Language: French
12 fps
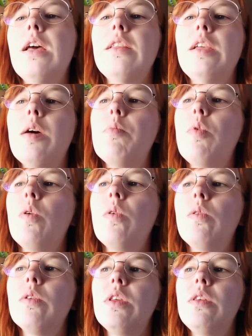
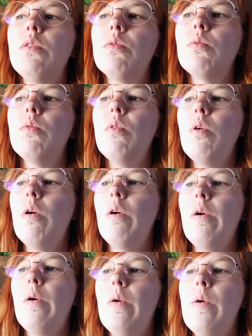dernièrement, ils ont,
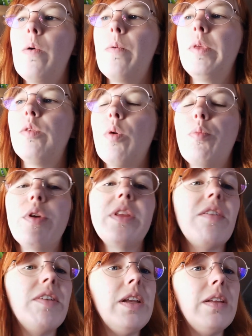euh, ils ont un peu
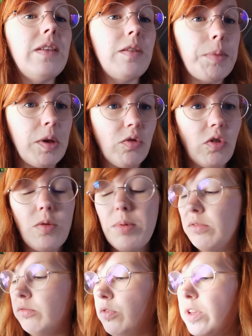retravaillé les aspergeurs de
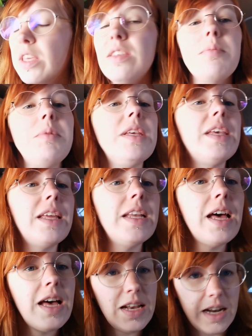bain. Vous voyez ces petits
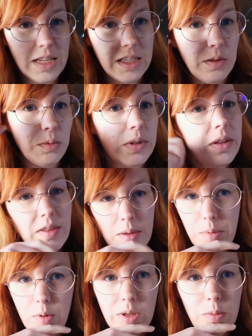canards là, qui sont très
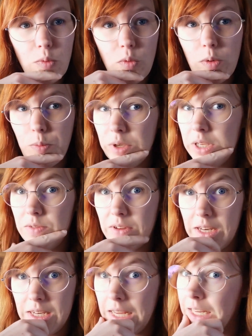sympas au début et puis qui
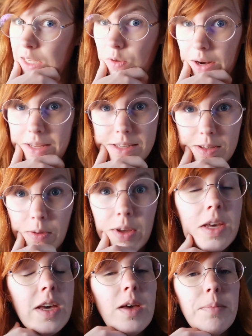deviennent très dégueulasses
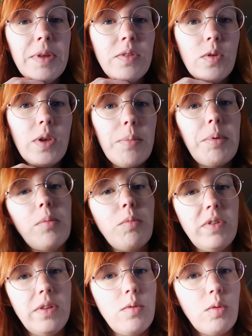parce qu'il y a plein de
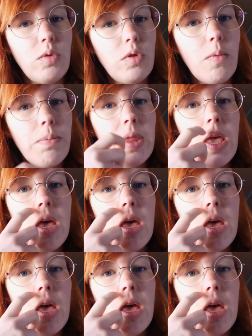moisissures dedans.